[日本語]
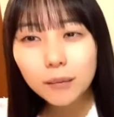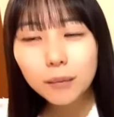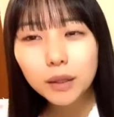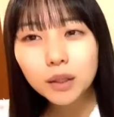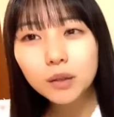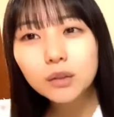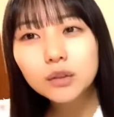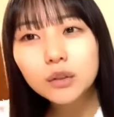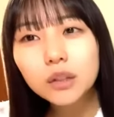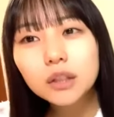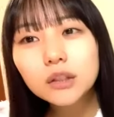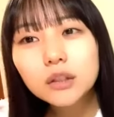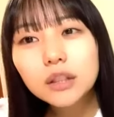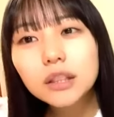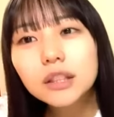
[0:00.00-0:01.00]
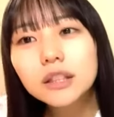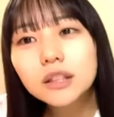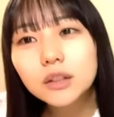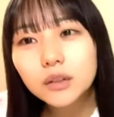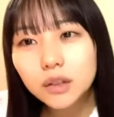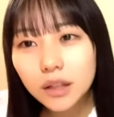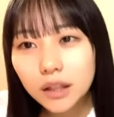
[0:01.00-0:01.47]
まあ人それぞれで
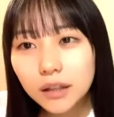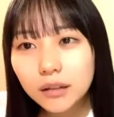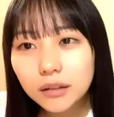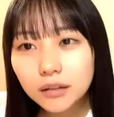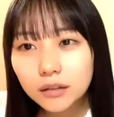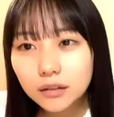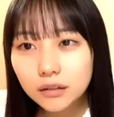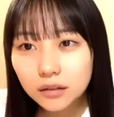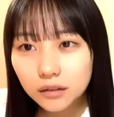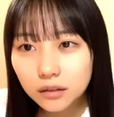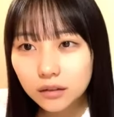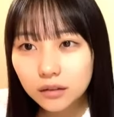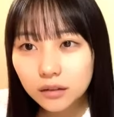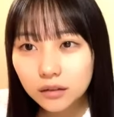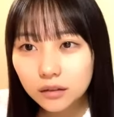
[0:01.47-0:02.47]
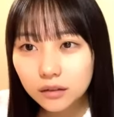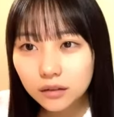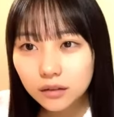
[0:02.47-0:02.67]
すよねうんうん